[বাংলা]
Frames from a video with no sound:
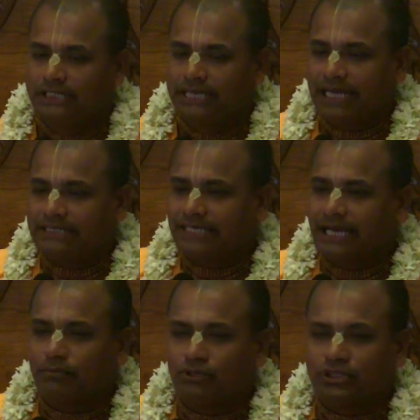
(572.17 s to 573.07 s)
সে এক
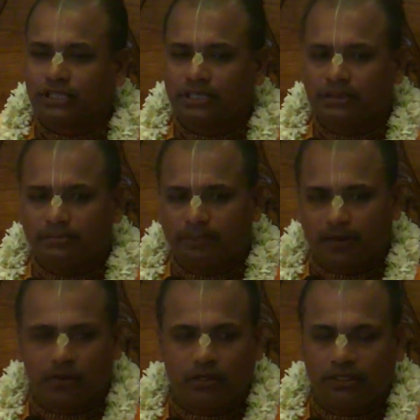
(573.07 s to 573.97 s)
জায়গায় বসে
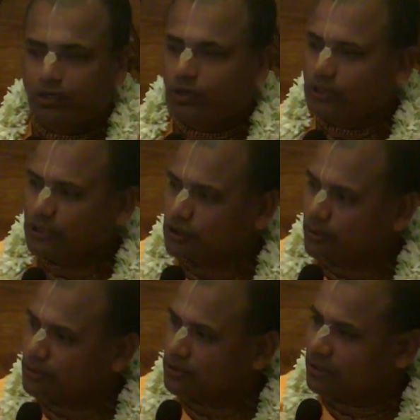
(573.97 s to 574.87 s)
বারো ঘন্টা হোক কি
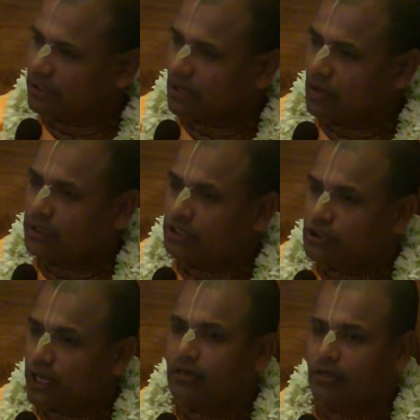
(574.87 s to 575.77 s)
চব্বিশ ঘন্টা হোক কি
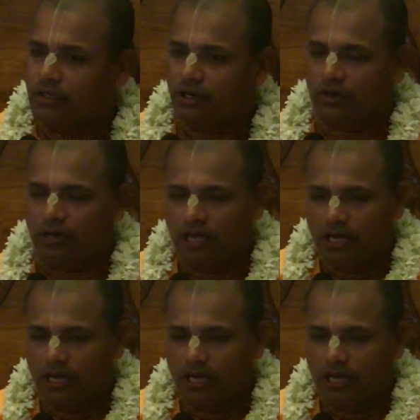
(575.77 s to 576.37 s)
ছয় ঘন্টা হোক